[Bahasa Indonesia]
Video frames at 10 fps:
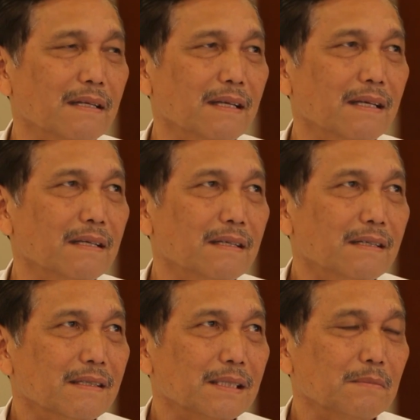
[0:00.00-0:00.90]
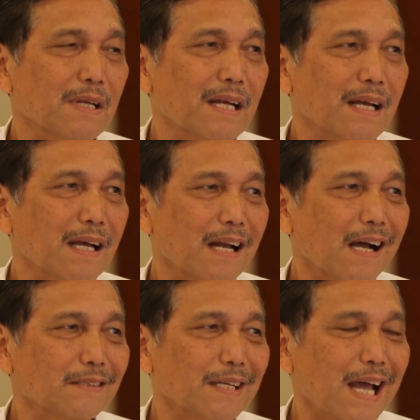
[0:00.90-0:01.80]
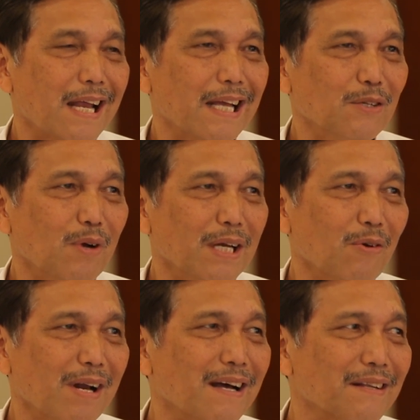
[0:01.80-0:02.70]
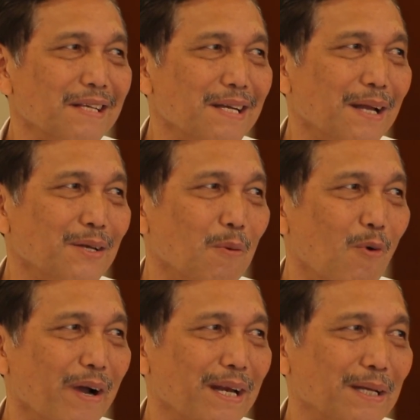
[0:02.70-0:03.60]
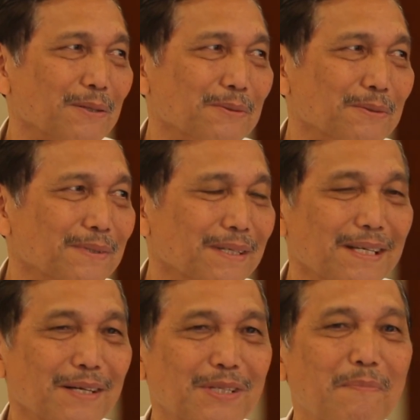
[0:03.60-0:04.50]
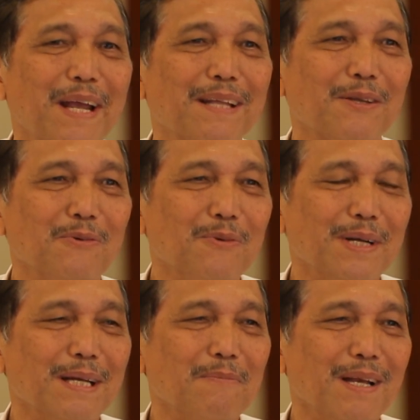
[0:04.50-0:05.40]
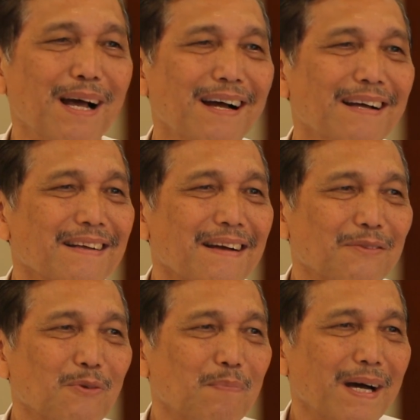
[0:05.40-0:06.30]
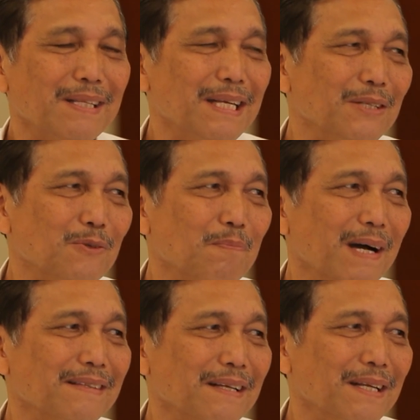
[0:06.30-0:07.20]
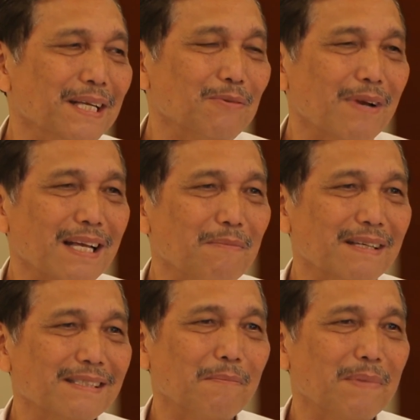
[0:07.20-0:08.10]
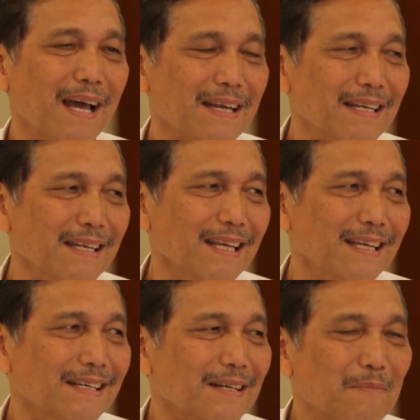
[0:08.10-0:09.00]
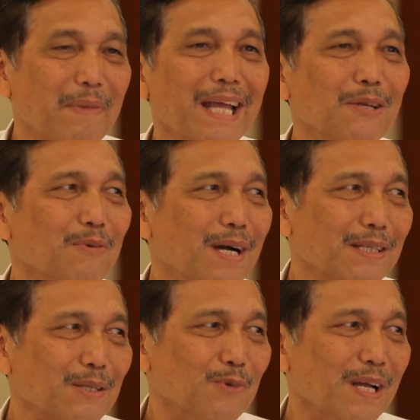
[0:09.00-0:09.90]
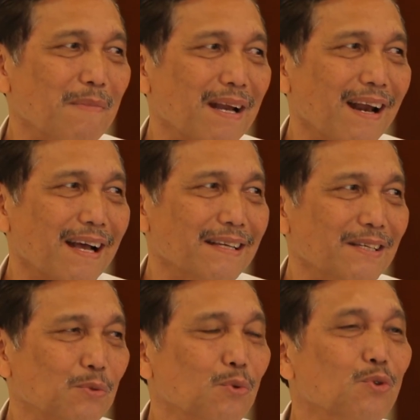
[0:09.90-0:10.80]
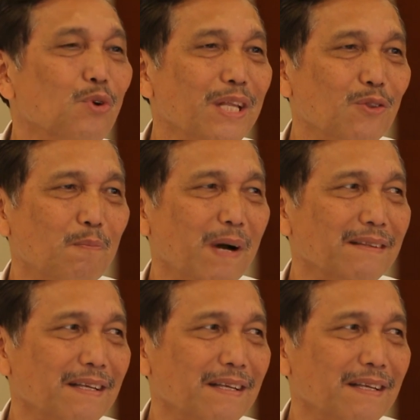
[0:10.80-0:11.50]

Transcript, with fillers: Jadi Sebenarnya kadang-kadang saya aneh juga ini orang ngerti nggak diomongin gitu. Hmm. Jadi kalau saya pengen tahu juga yang bilang tumpang tindih tumpang tindih itu lagi masih hmm. sampai hari ini pengen juga ketemu yang mana lagi sih tunjukin tumpang